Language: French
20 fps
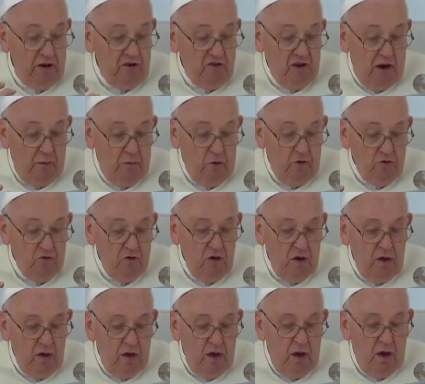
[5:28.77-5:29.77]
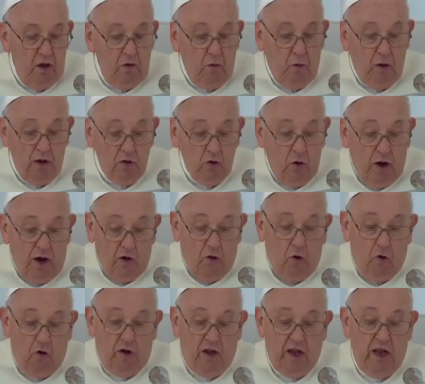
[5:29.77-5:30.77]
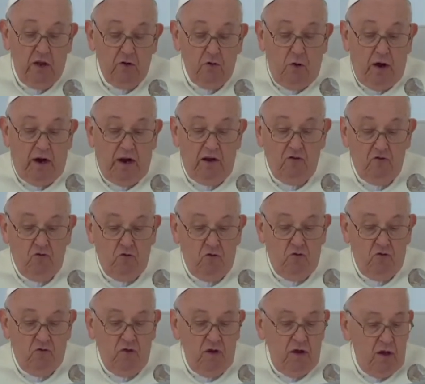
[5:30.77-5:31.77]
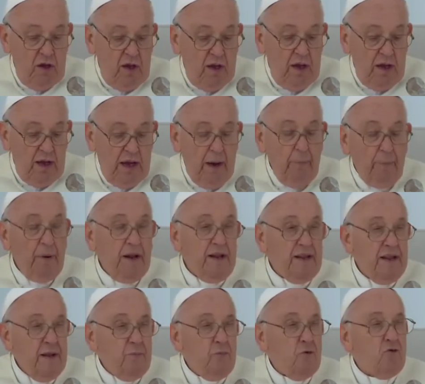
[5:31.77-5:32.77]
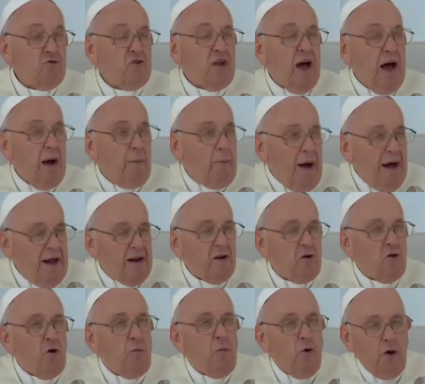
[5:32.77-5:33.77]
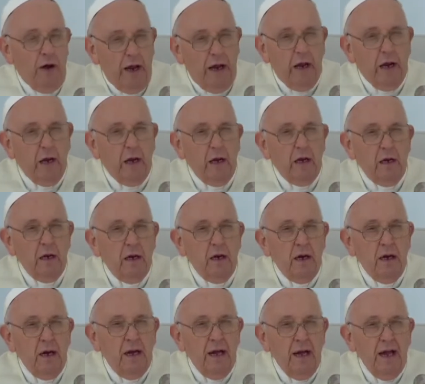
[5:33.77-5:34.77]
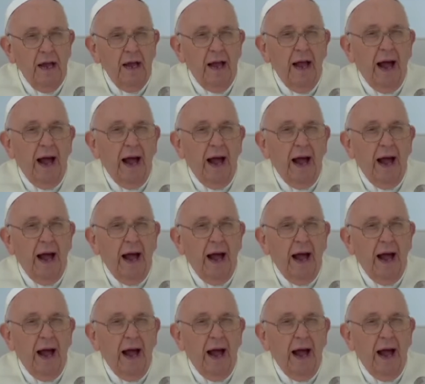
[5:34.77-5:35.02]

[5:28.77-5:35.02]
Nous sommes lumineux, nous brillons lorsque nous accueillons Jésus et nous apprenons à aimer comme lui.